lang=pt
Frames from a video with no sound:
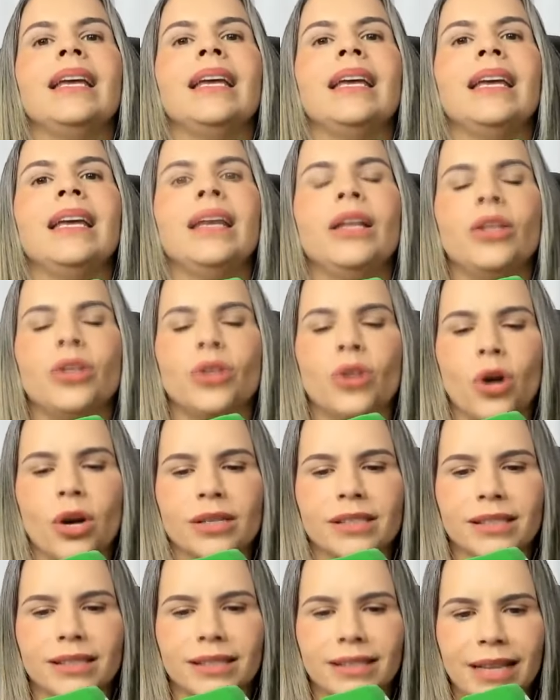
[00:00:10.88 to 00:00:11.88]

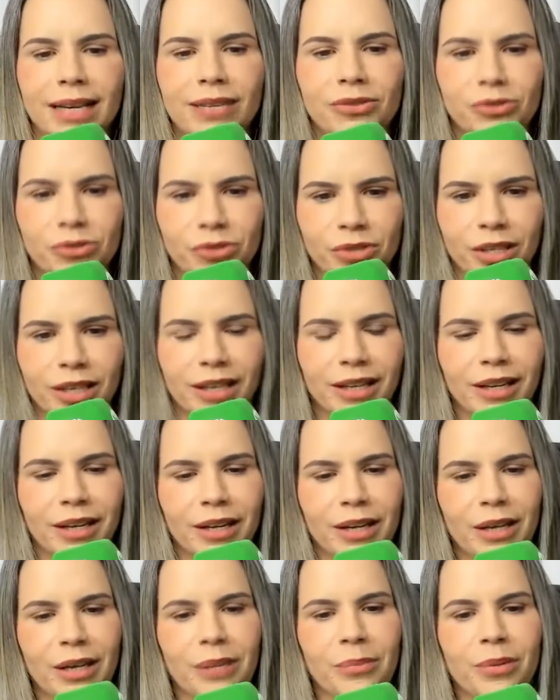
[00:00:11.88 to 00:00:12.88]
inocente.
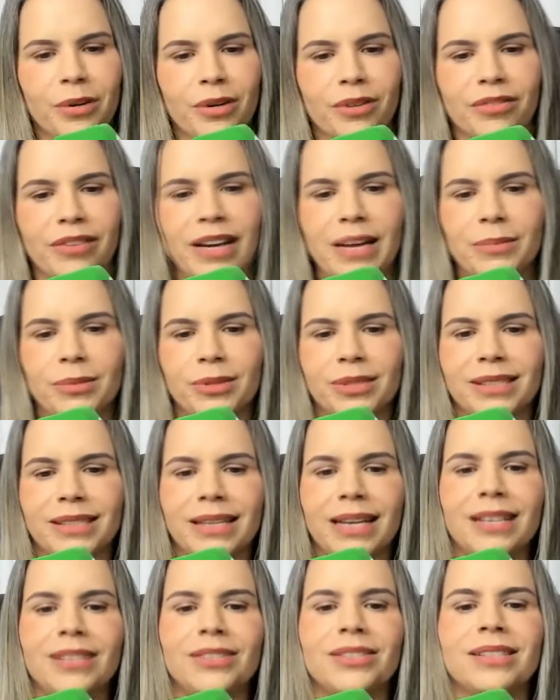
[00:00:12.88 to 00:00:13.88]
Provérbios
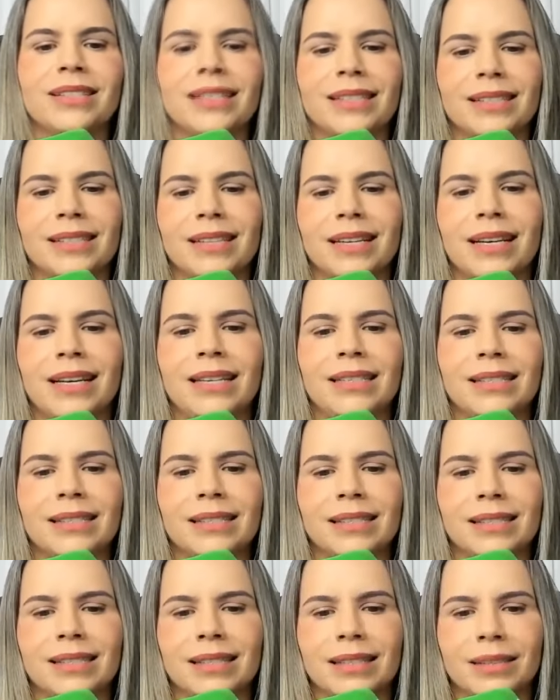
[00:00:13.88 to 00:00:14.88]
6,
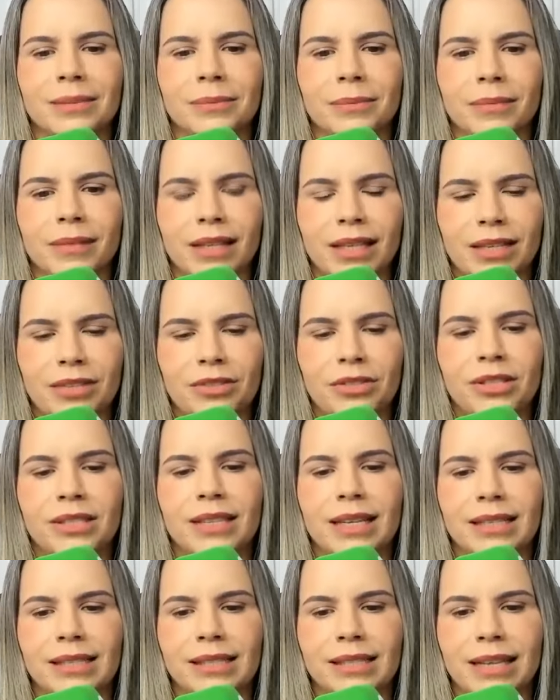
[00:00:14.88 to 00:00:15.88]
16 e
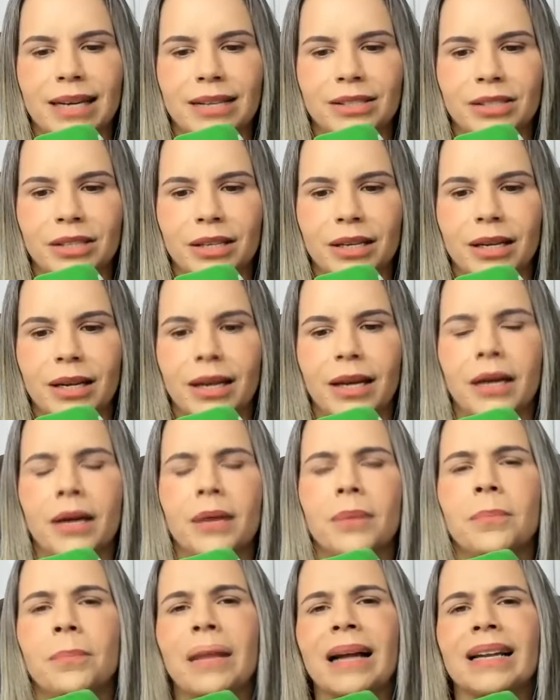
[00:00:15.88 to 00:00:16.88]
17.
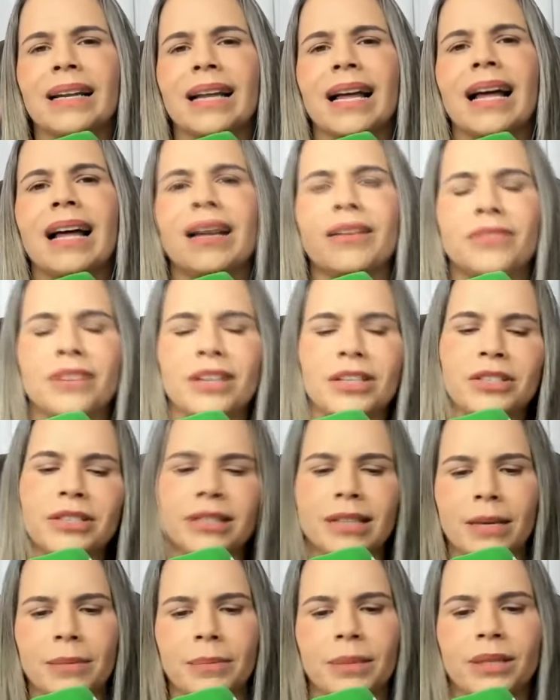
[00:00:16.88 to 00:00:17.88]
Palavra de
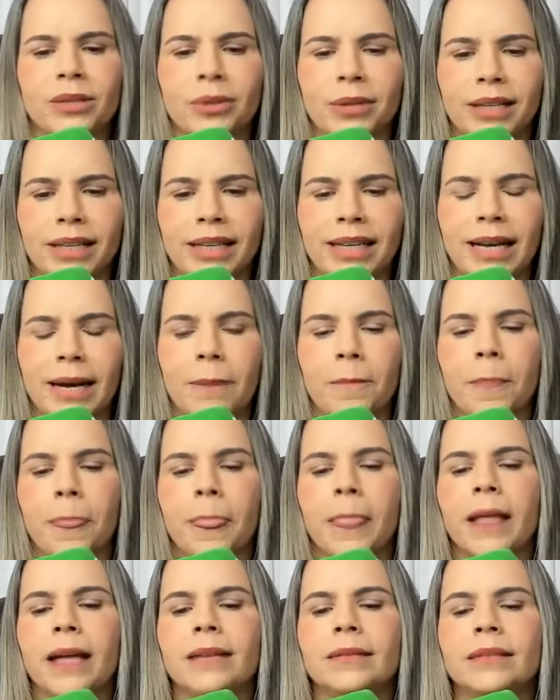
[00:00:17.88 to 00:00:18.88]
sabedoria.
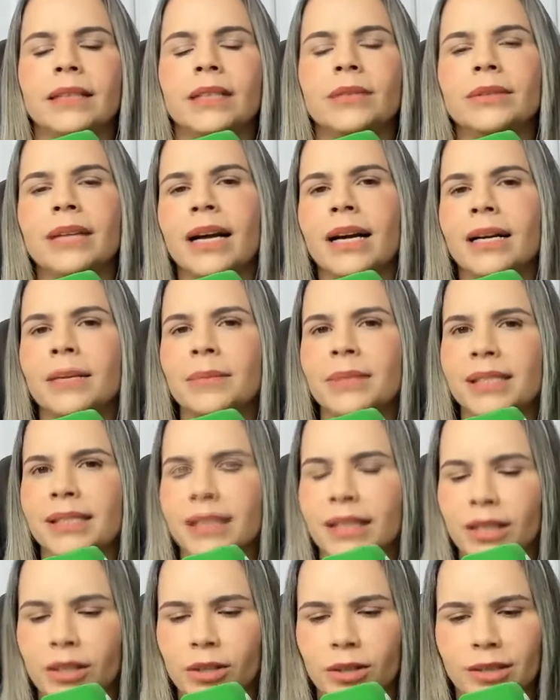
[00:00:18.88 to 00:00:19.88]
Não derrame
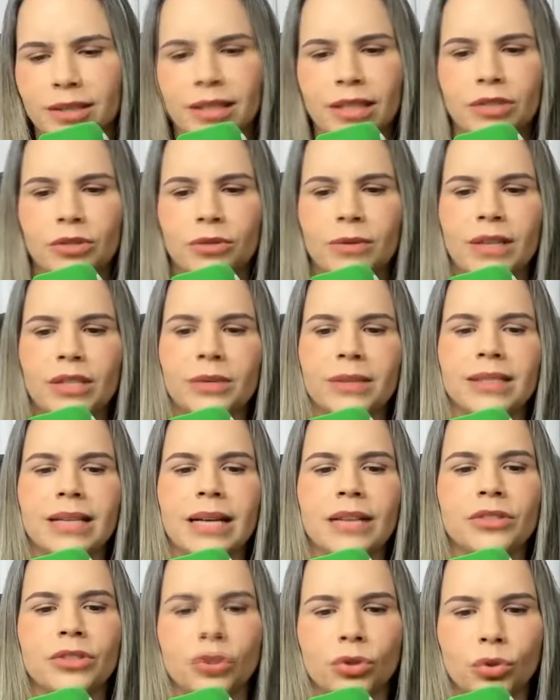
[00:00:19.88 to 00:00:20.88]
sangue inocente com as
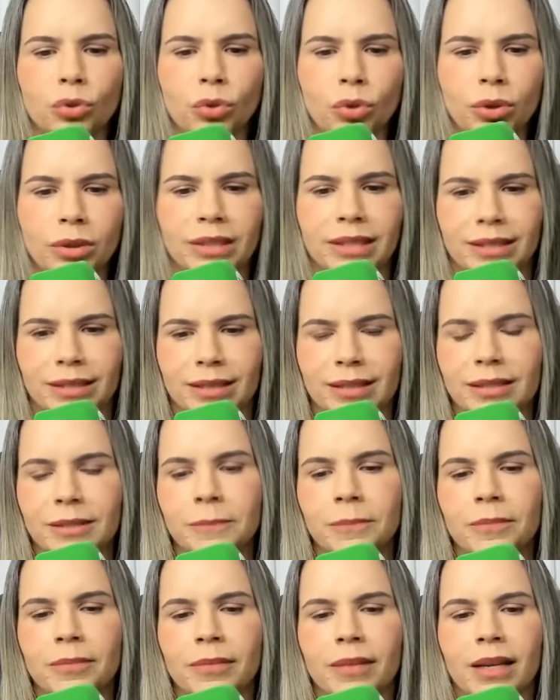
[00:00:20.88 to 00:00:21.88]
suas
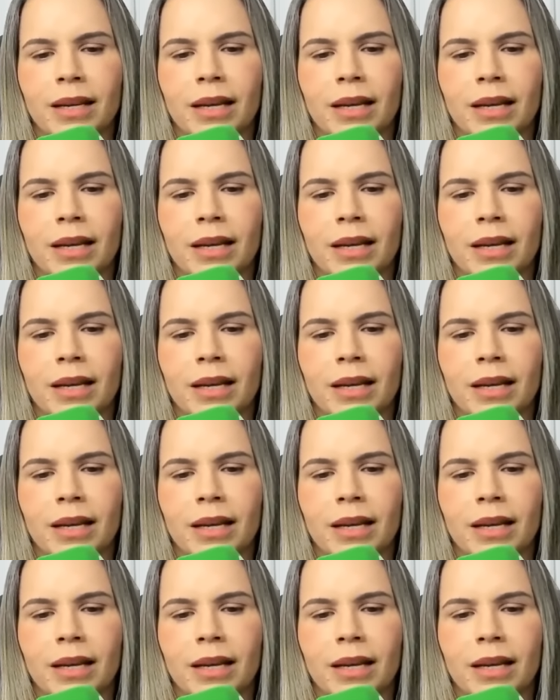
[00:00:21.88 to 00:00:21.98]
atitudes.